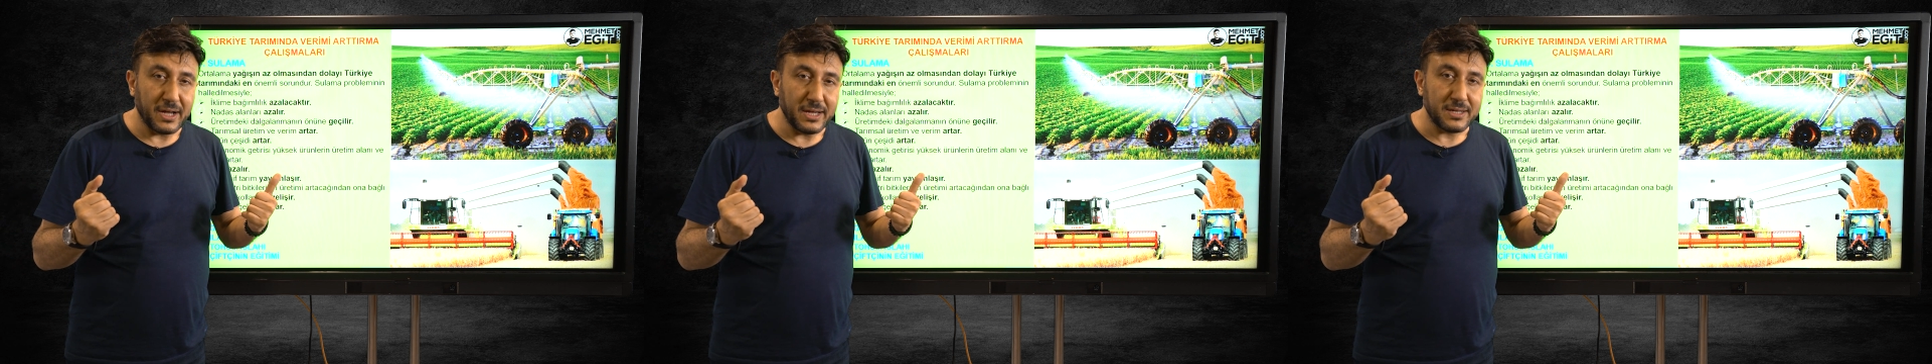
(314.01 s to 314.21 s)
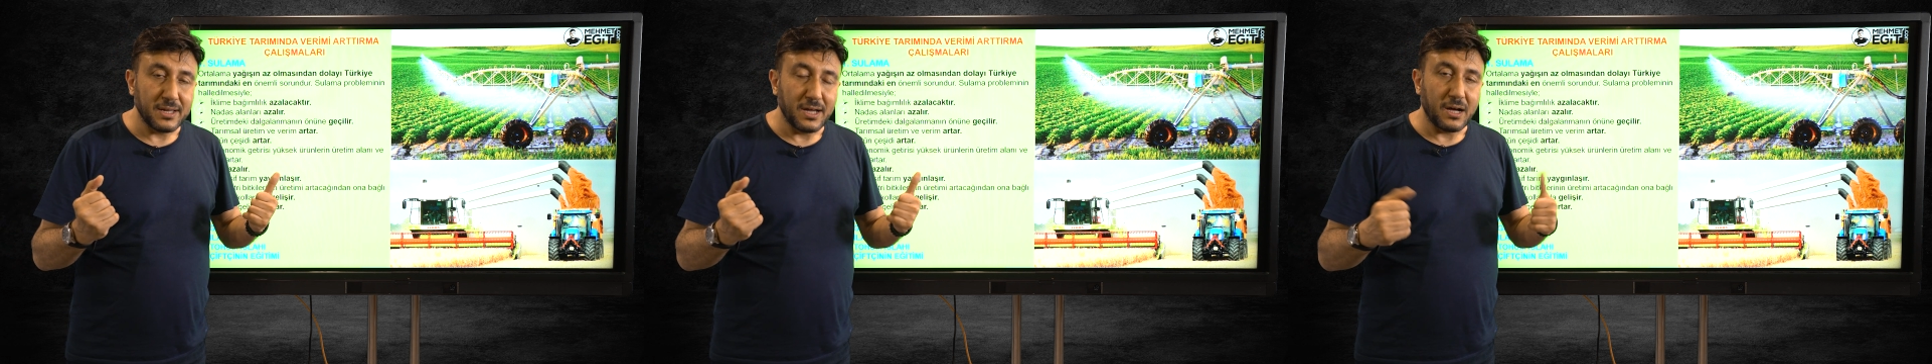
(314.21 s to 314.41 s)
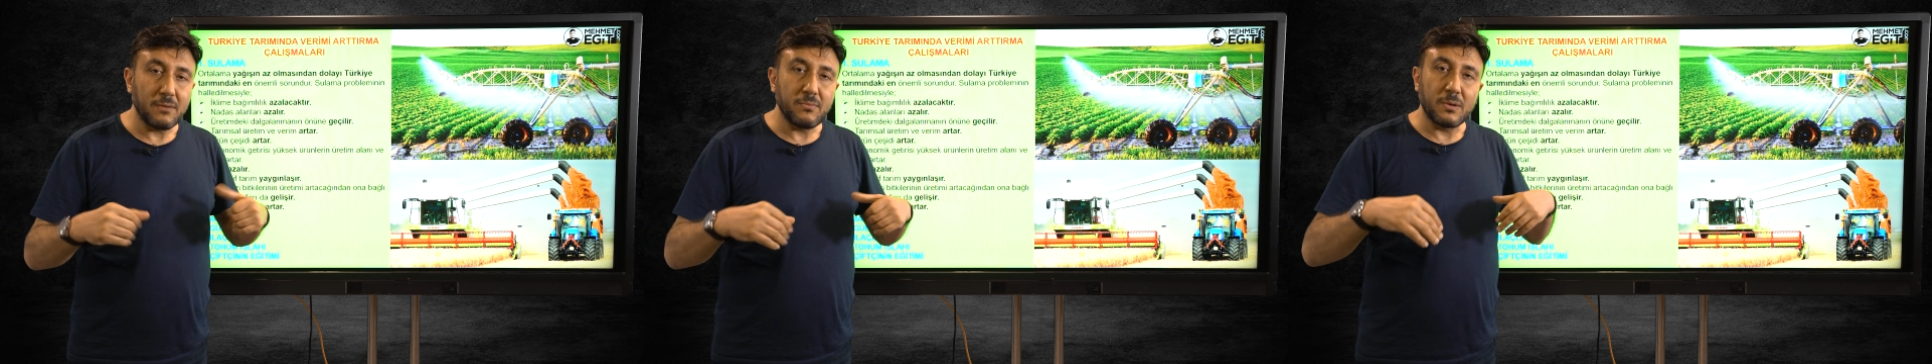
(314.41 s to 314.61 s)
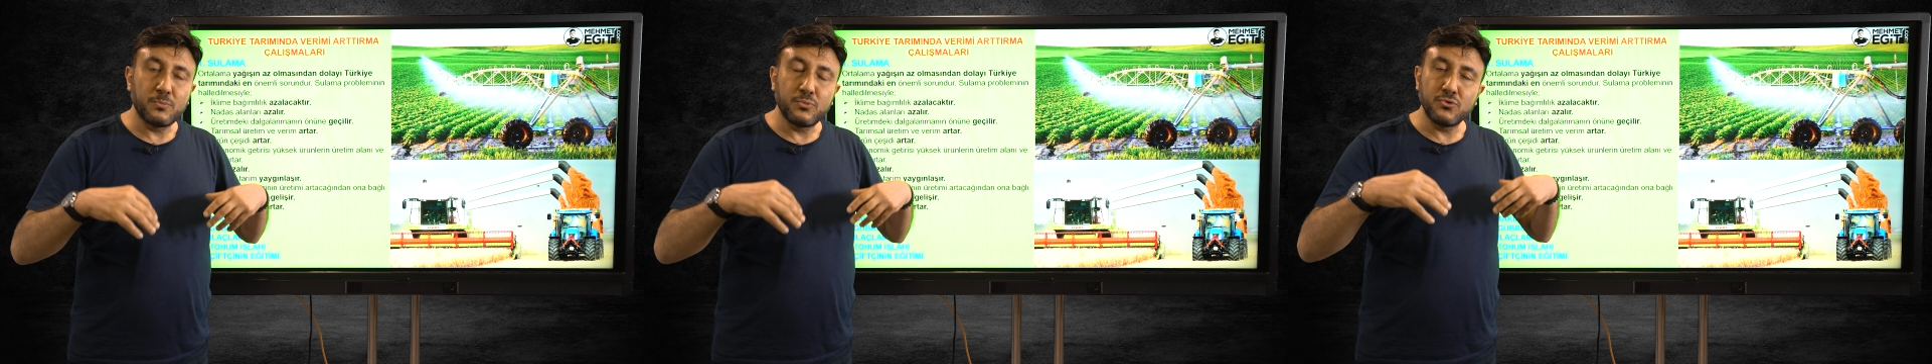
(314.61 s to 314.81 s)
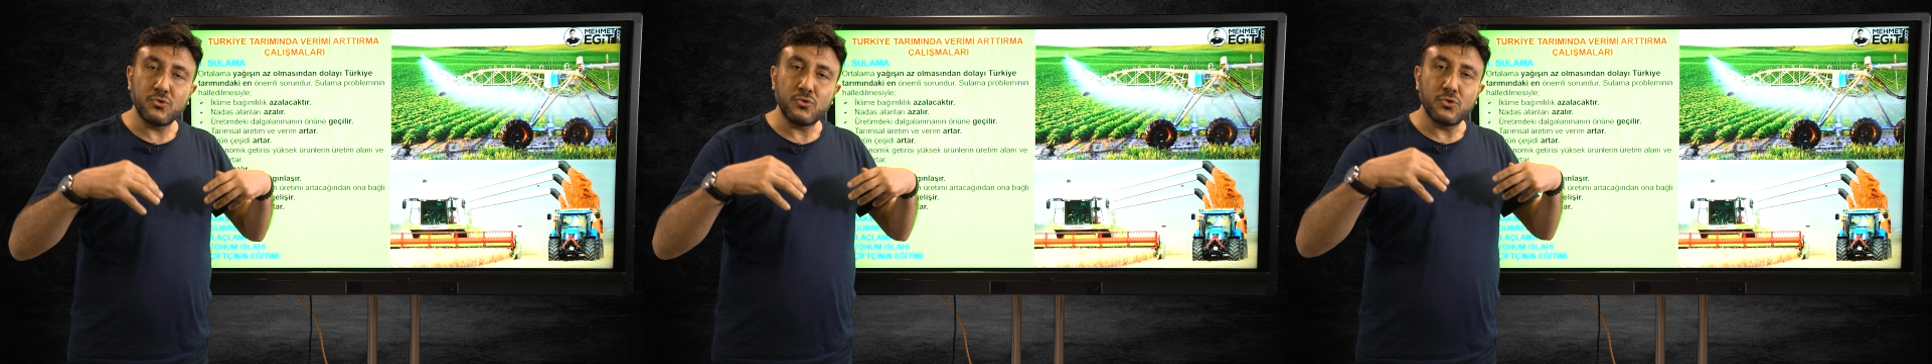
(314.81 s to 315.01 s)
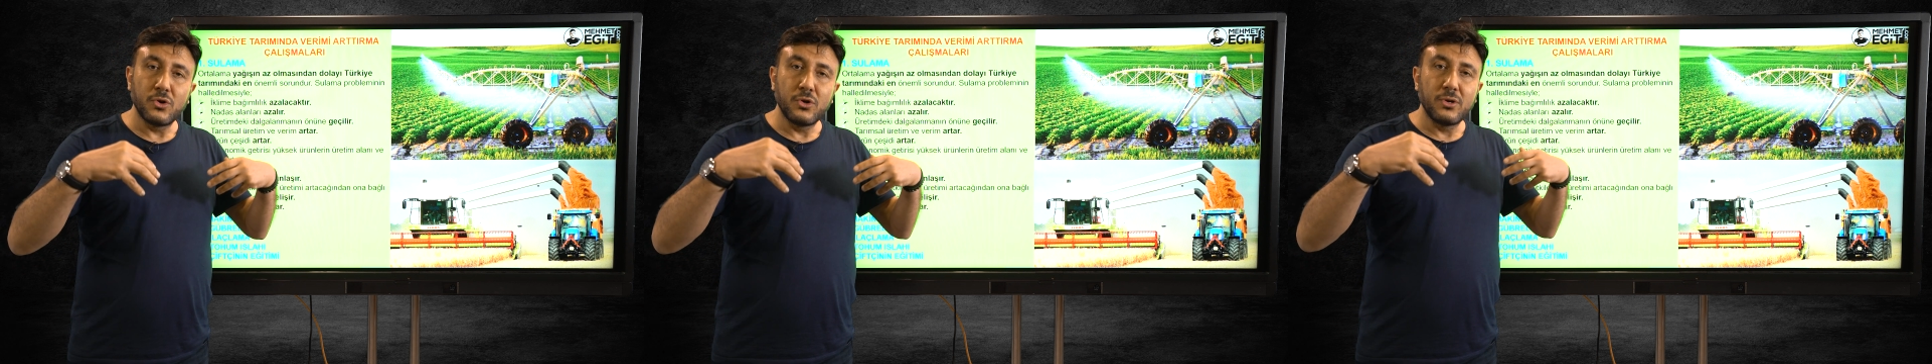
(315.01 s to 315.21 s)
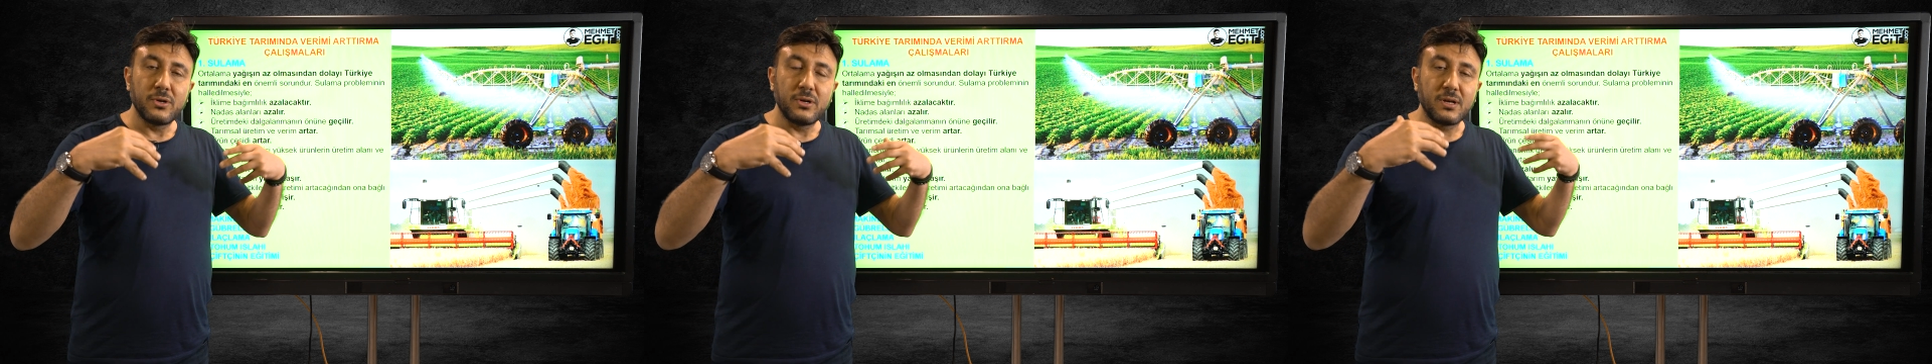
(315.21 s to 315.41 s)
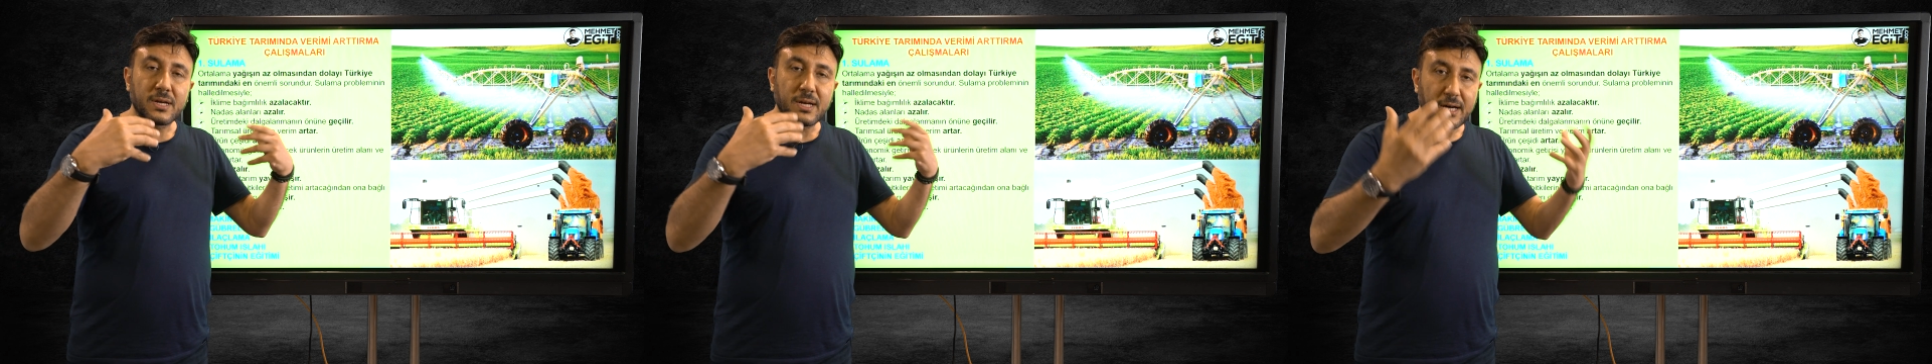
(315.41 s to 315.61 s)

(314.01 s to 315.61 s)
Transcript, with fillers: var ama bunu e,